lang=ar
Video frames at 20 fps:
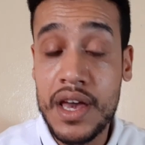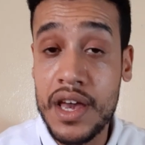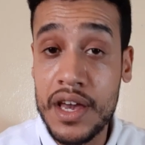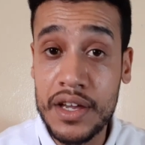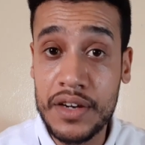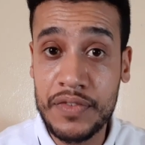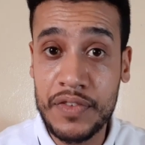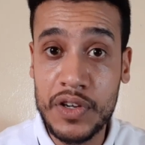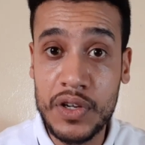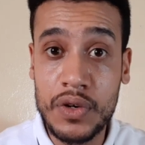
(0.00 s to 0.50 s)

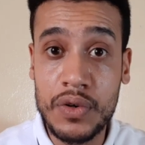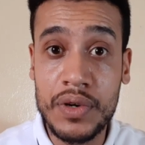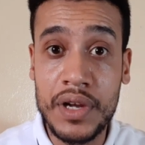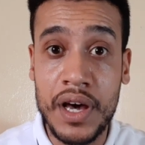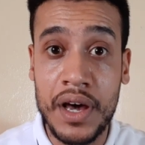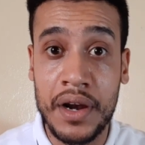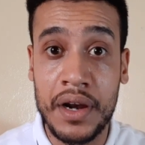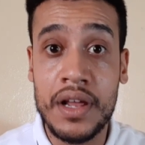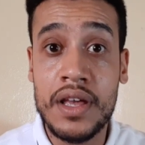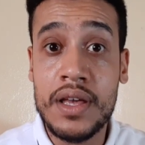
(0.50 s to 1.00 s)
ايرفي
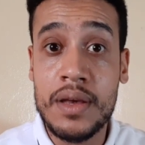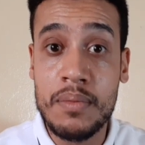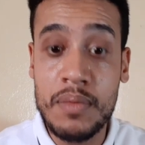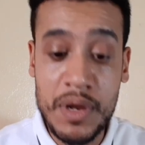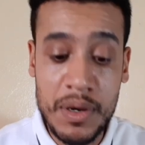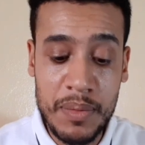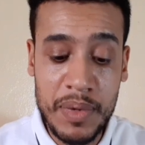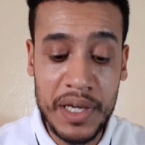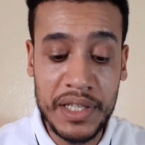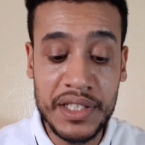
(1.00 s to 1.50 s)
رونار
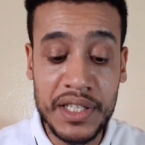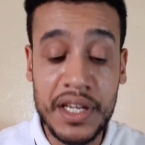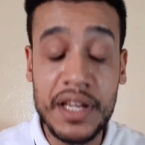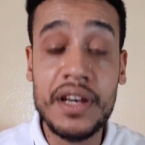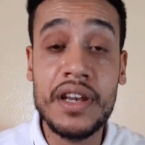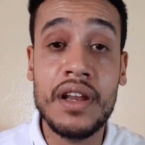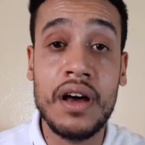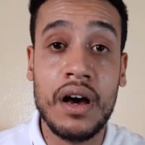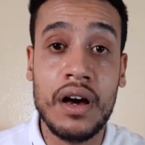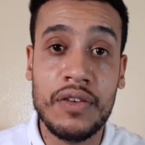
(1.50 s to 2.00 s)
من بعد
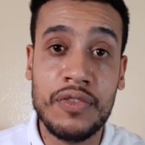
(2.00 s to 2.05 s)
كنا